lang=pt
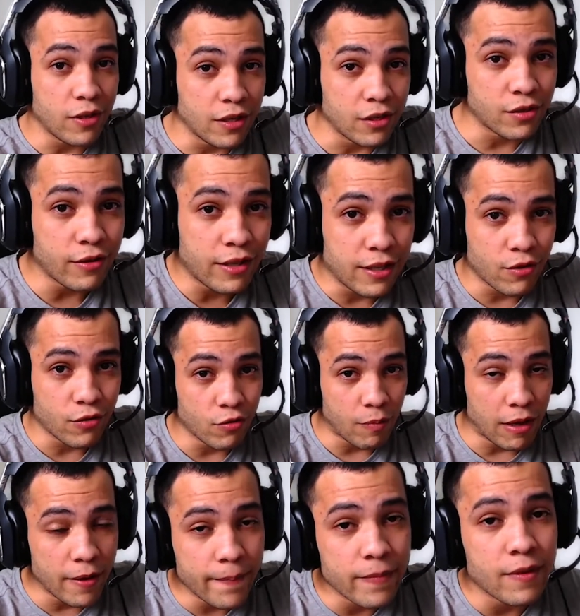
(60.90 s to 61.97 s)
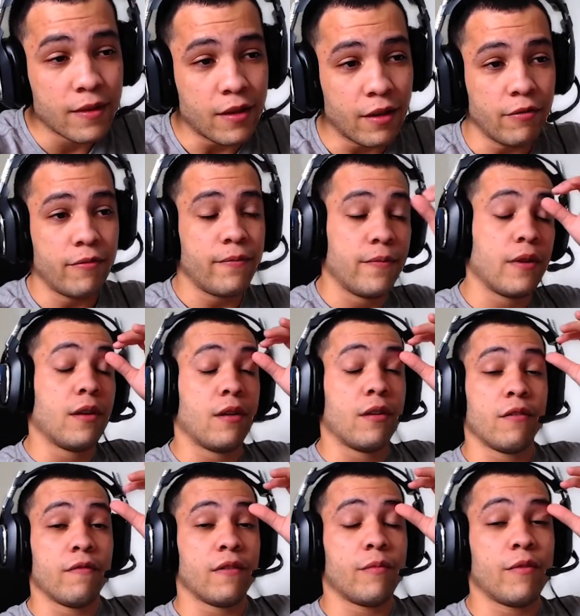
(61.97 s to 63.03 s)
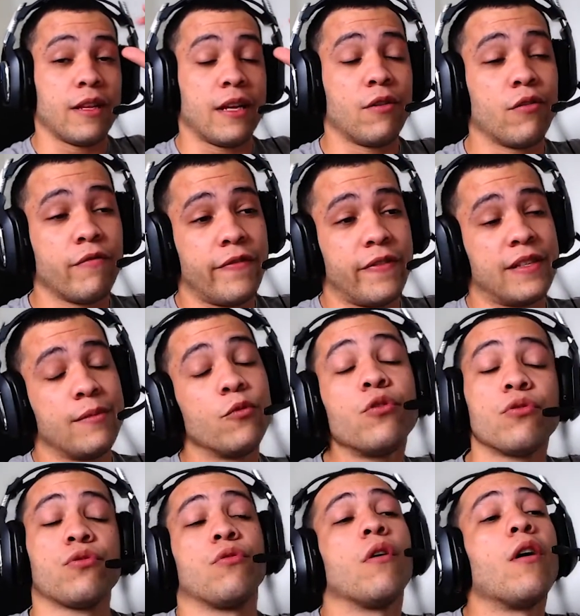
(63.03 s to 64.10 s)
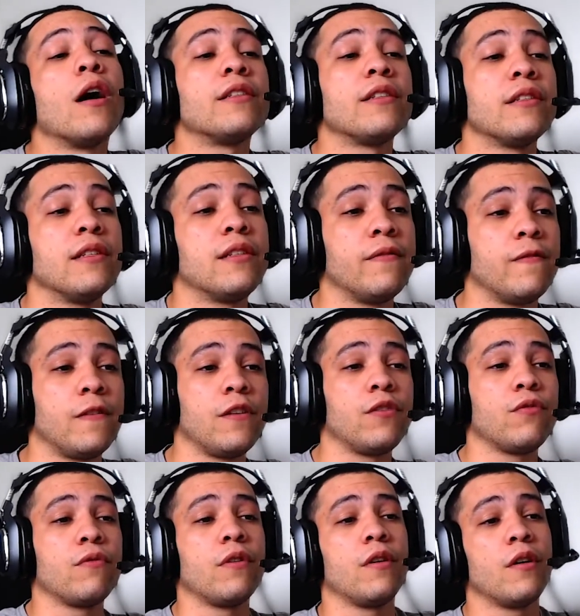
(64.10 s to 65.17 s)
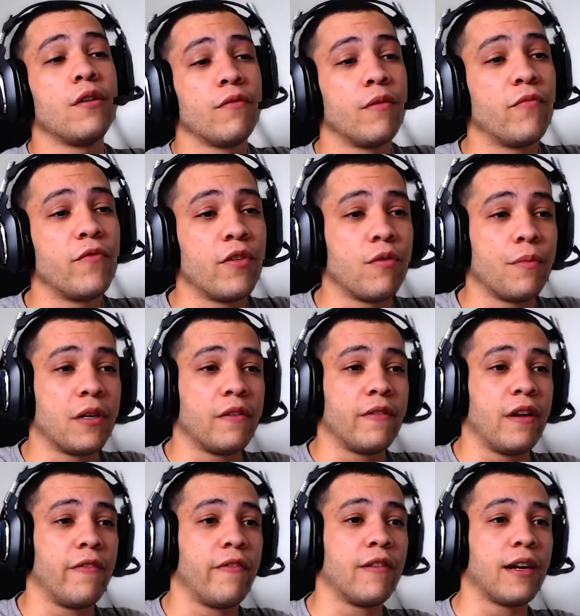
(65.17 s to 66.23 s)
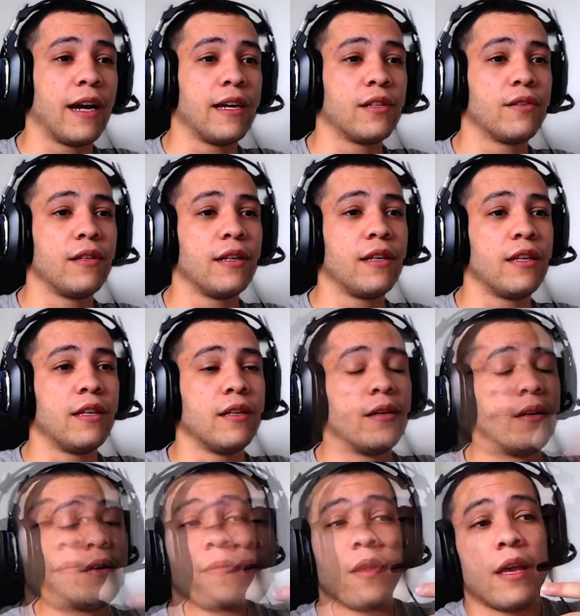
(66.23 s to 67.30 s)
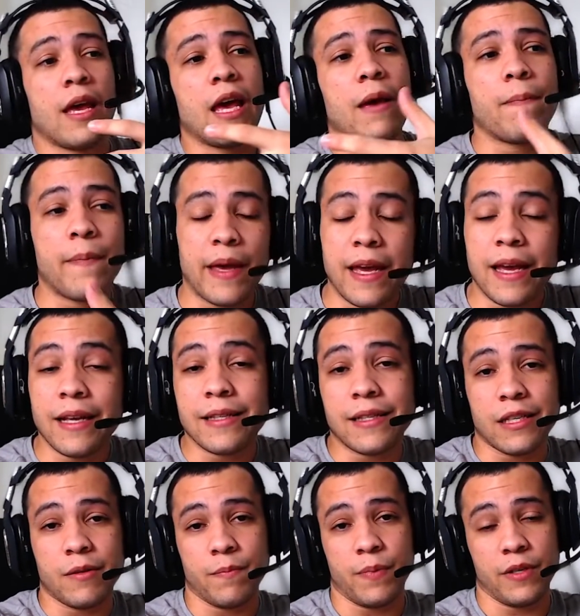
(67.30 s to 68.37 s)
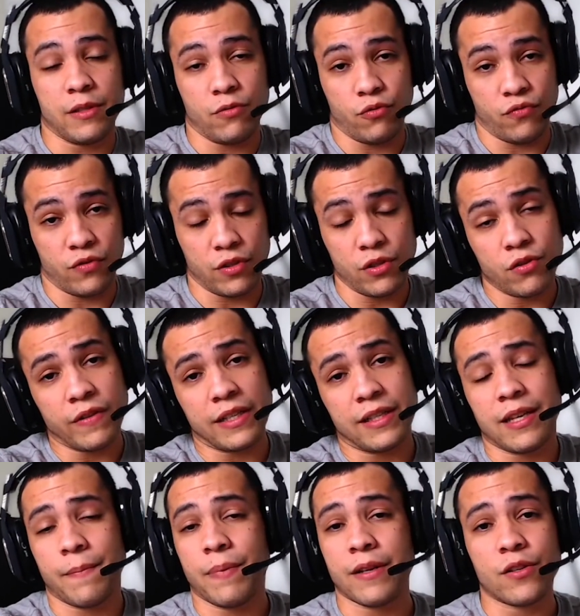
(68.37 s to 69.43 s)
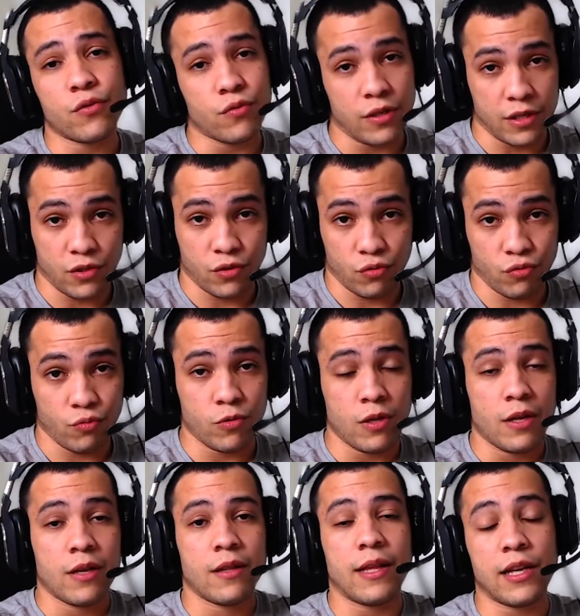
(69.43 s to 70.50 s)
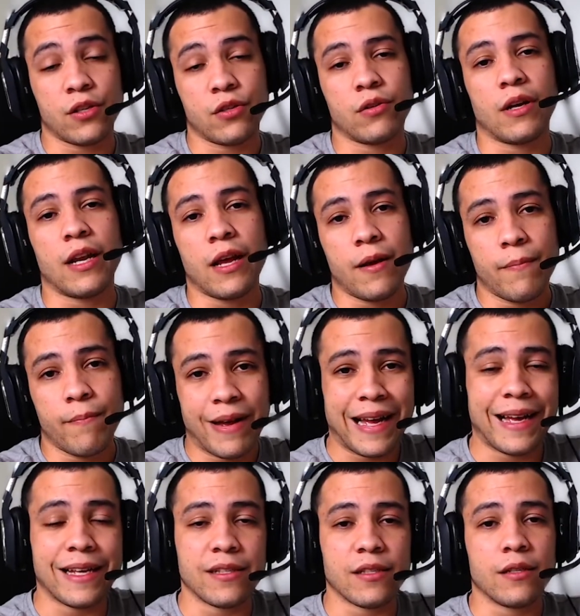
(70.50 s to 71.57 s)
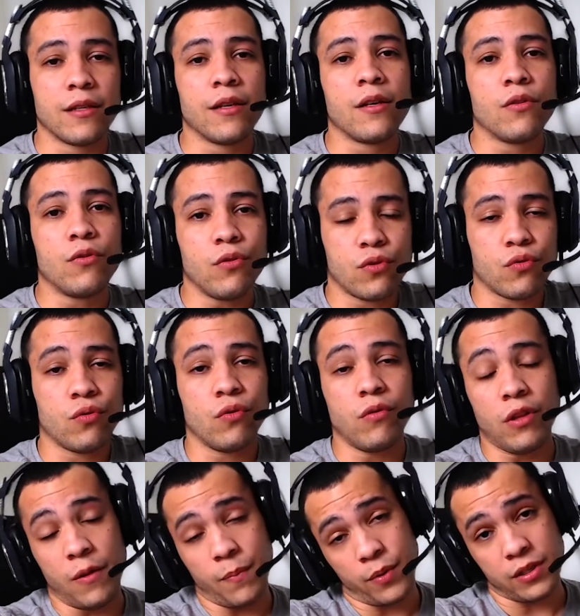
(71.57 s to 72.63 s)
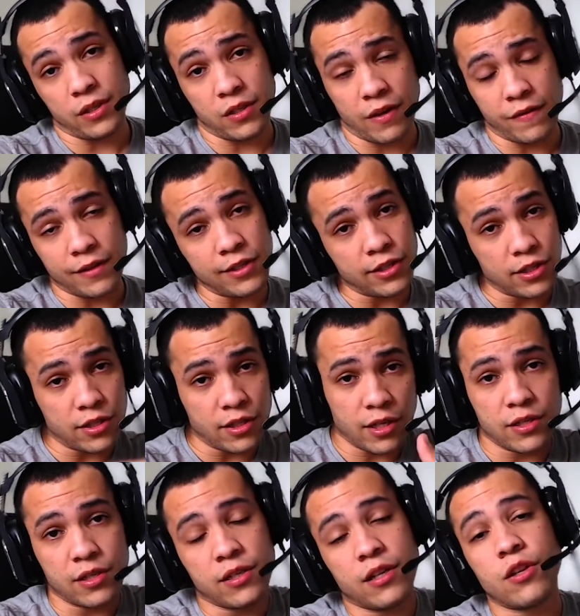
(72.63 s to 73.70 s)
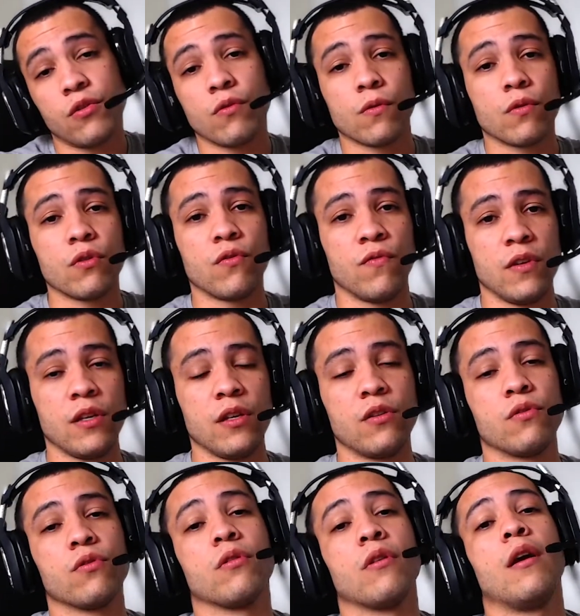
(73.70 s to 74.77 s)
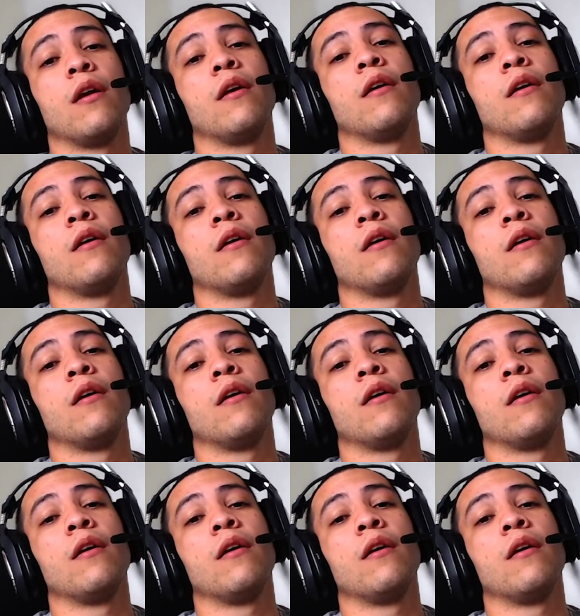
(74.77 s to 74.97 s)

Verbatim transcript: texto aqui, tudo bem? Então, vamos lá, eu não vou fazer muitos cortes nesse vídeo, vamos ver como é que vai ficar isso daqui. É bem simples o vídeo, vai ser apenas um resumo da história base do jogo, e depois a gente vai vir destrinchando em outros vídeos